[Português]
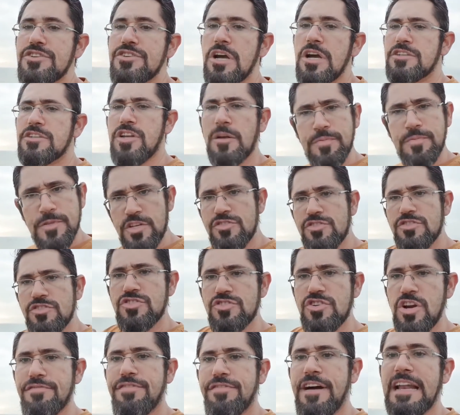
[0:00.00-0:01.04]
senhor, só preciso que o
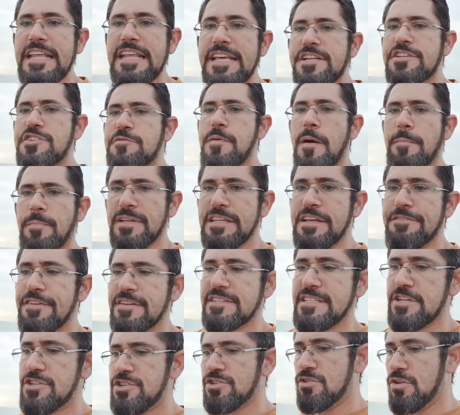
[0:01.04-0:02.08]
senhor valide para poder
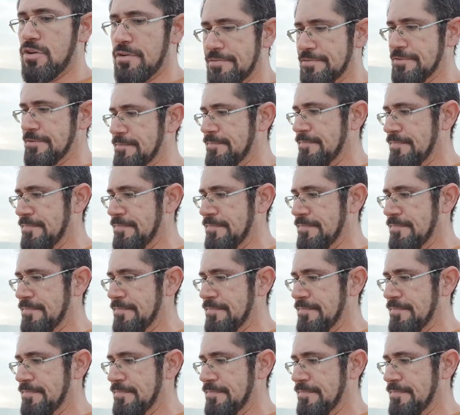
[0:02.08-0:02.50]
fazer de novo.